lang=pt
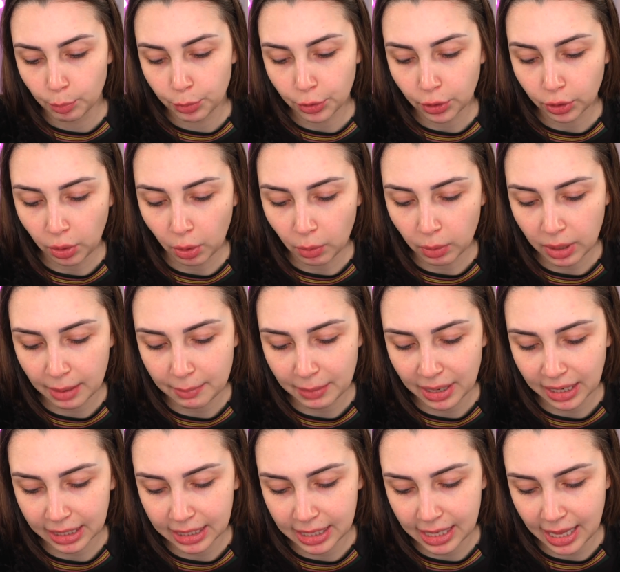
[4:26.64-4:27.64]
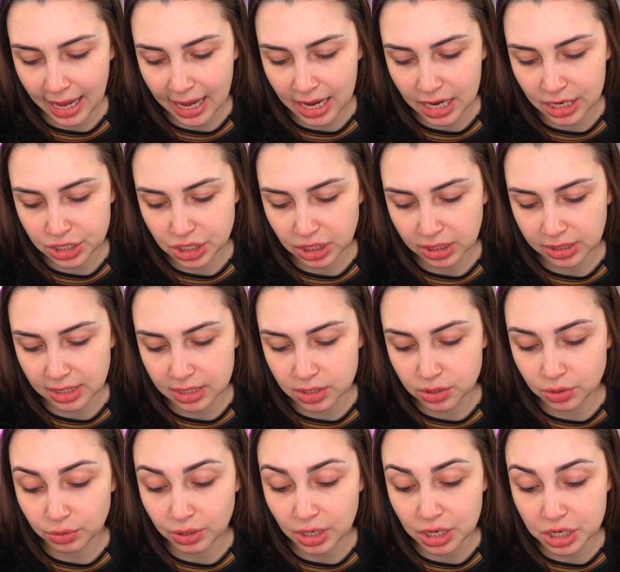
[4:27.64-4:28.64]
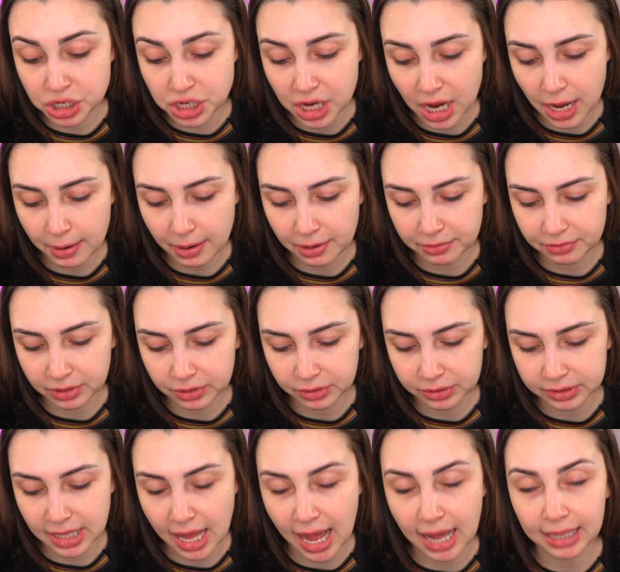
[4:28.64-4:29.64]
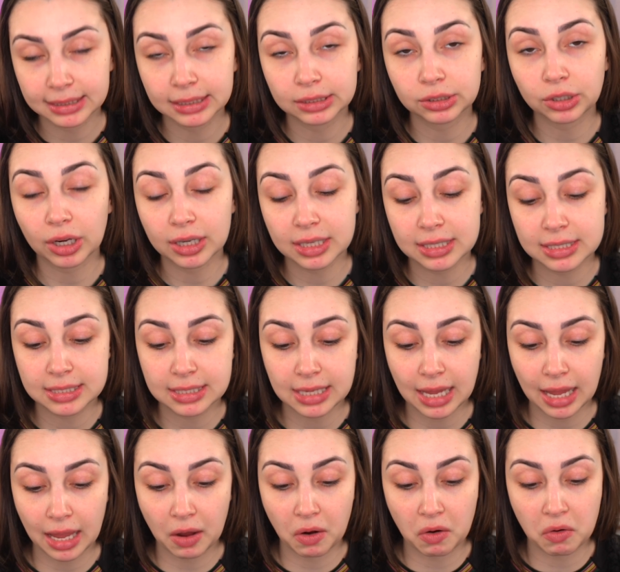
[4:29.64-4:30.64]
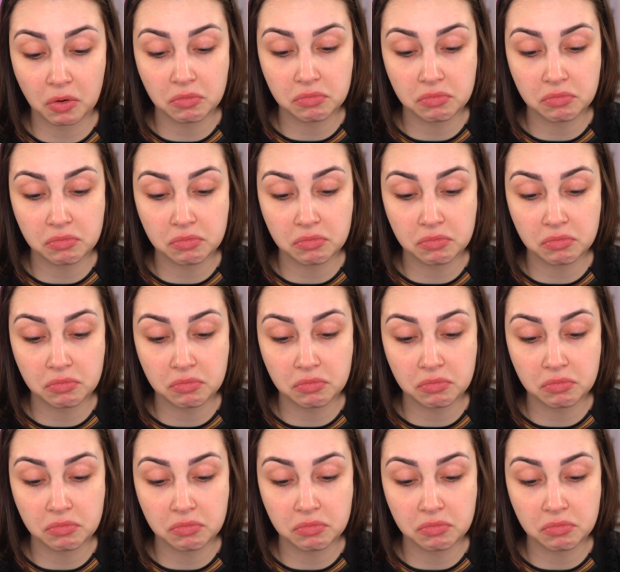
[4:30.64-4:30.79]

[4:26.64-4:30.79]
Prolonga a maquiagem, textura gel aveludado e toque seco.